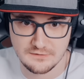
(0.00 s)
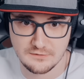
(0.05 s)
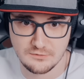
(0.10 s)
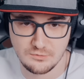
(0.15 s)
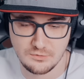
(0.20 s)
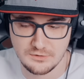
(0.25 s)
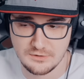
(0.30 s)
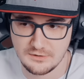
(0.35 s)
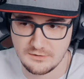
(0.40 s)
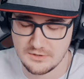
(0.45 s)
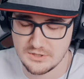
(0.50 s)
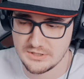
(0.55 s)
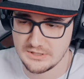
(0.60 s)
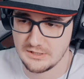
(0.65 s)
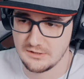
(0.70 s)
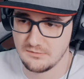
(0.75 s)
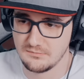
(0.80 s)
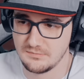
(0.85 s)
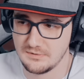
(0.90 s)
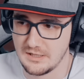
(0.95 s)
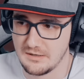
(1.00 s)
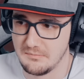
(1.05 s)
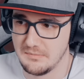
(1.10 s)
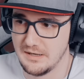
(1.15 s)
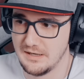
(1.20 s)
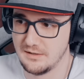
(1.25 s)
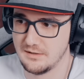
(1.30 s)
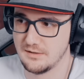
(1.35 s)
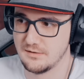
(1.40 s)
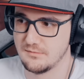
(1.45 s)
Ну, это, я считаю,
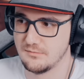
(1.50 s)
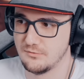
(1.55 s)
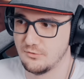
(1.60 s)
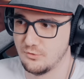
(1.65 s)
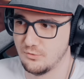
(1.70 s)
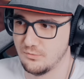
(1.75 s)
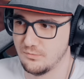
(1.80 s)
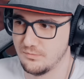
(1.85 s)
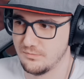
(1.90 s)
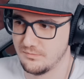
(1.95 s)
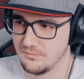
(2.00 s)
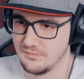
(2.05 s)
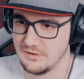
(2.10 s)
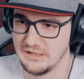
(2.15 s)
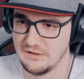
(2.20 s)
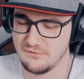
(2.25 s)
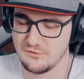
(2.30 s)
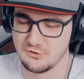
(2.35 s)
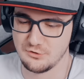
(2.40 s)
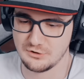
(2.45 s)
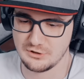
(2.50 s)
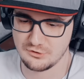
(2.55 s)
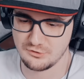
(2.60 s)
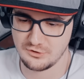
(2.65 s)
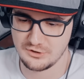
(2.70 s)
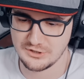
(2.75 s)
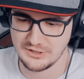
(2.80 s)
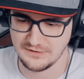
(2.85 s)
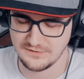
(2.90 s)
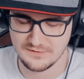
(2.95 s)
нормально. Ну, не все должно
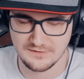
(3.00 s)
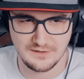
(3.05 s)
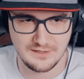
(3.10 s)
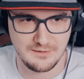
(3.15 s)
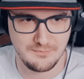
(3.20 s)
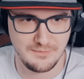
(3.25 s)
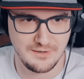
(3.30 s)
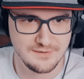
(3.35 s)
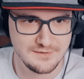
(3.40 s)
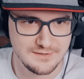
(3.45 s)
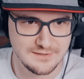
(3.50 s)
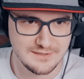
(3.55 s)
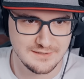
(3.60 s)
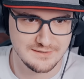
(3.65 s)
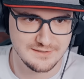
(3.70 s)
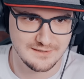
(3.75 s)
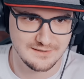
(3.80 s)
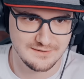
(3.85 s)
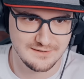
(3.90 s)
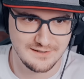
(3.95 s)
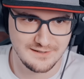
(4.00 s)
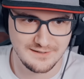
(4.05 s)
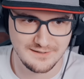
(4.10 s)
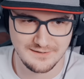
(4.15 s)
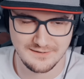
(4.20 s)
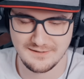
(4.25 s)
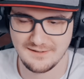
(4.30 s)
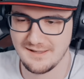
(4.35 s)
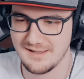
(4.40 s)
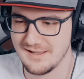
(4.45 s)
держаться на романтике и так далее.
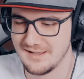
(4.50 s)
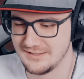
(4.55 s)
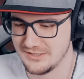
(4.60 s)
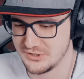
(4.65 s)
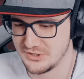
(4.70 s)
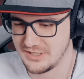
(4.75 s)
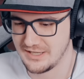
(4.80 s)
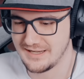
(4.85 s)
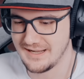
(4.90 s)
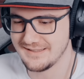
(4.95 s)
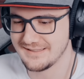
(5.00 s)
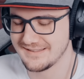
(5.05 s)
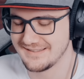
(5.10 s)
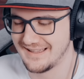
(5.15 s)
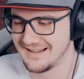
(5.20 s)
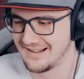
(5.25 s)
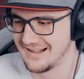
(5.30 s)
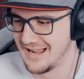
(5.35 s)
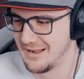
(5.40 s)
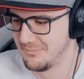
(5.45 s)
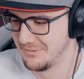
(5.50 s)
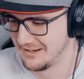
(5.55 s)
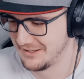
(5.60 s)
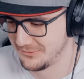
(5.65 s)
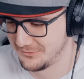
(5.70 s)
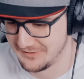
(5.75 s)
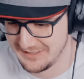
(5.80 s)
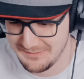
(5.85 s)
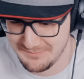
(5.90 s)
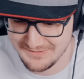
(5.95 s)
Даже не какая-то дорама,
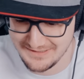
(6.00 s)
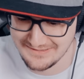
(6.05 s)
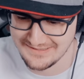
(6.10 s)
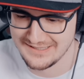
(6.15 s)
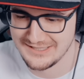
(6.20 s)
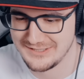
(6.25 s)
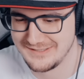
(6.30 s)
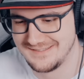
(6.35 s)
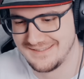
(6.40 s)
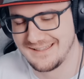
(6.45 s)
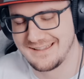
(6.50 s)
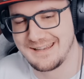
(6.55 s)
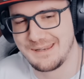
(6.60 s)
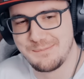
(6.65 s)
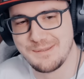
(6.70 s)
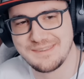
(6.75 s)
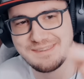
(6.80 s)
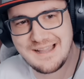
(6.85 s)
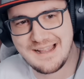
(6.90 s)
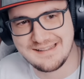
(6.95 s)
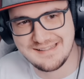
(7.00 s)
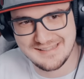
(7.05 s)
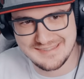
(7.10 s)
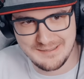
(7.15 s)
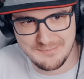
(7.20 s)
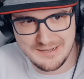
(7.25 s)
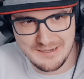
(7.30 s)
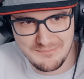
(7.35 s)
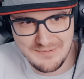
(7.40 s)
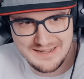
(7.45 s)
которая обязательно, даже если на криминальная, там
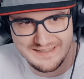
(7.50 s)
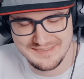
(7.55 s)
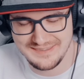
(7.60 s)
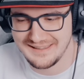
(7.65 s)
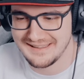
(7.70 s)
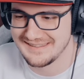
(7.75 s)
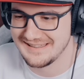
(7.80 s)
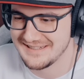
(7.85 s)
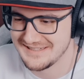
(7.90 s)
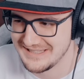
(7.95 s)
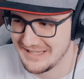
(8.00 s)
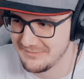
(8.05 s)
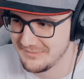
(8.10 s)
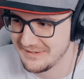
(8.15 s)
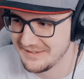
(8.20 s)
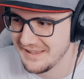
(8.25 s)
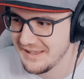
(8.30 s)
романтика должна быть.